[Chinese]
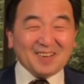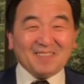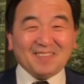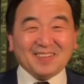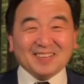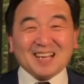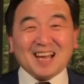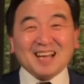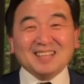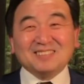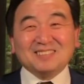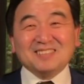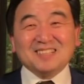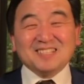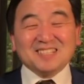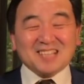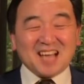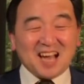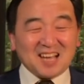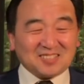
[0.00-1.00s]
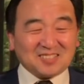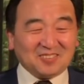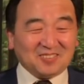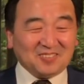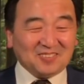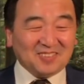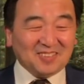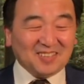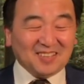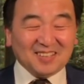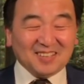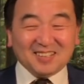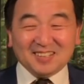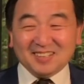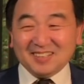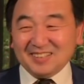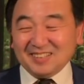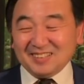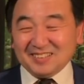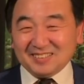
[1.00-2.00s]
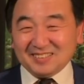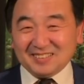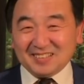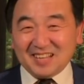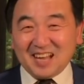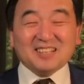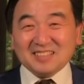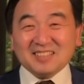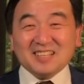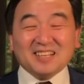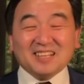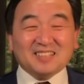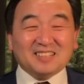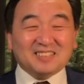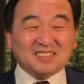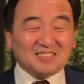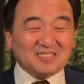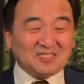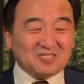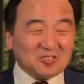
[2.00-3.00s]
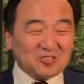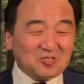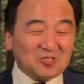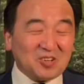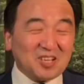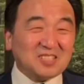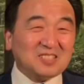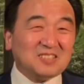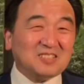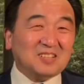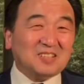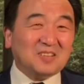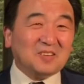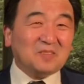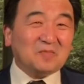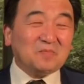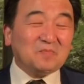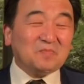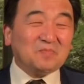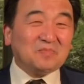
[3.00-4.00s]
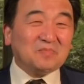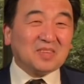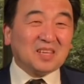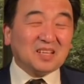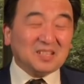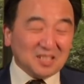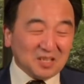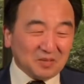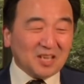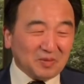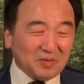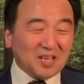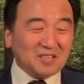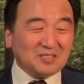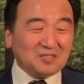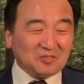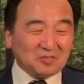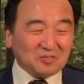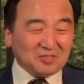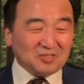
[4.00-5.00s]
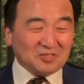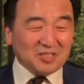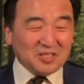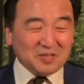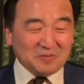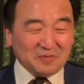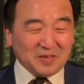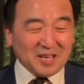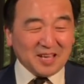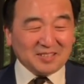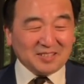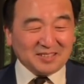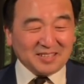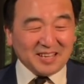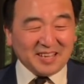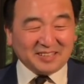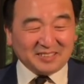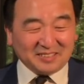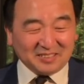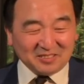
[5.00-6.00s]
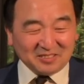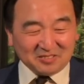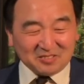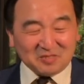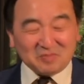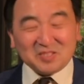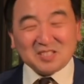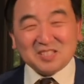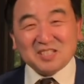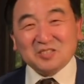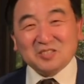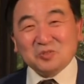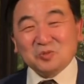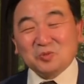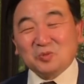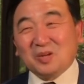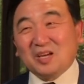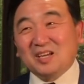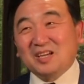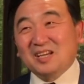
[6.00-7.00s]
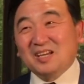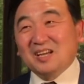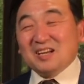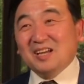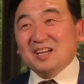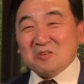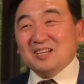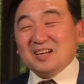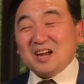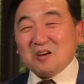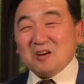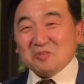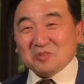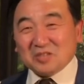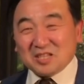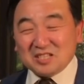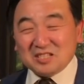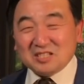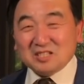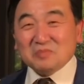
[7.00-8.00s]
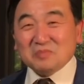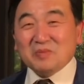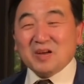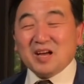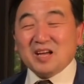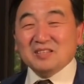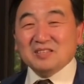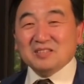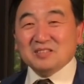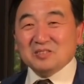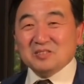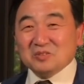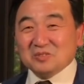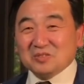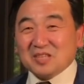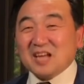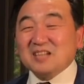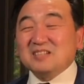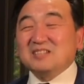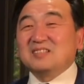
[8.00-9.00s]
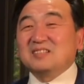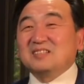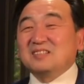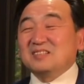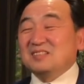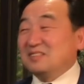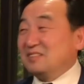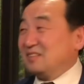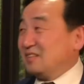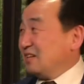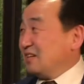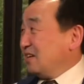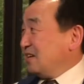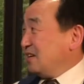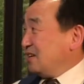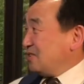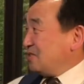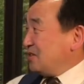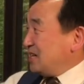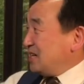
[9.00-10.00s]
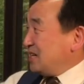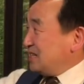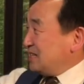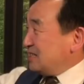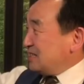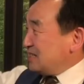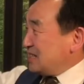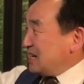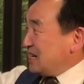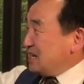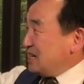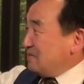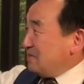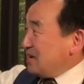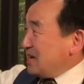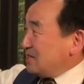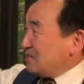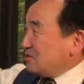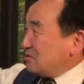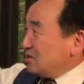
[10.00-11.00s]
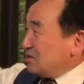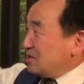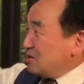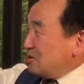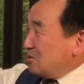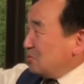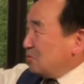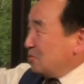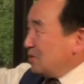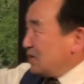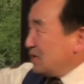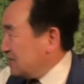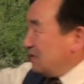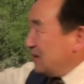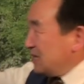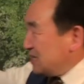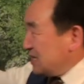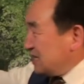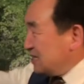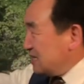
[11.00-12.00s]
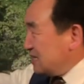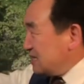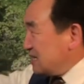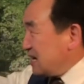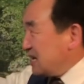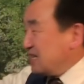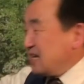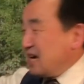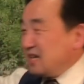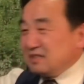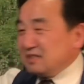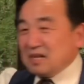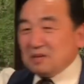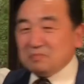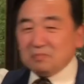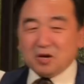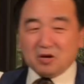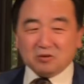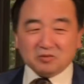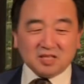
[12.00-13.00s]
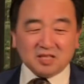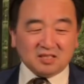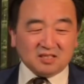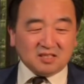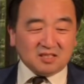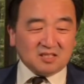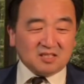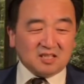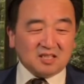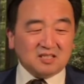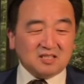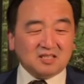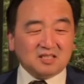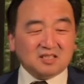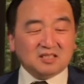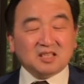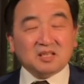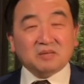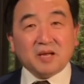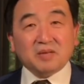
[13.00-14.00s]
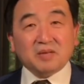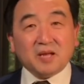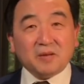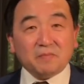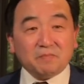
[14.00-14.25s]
我他就一撒手。”那那个人就摔死了，影片就影片电影就这么结束了，然后《Kingsman》就诞生了，所以这里面最后我以为这只山羊它表现了神性的一面，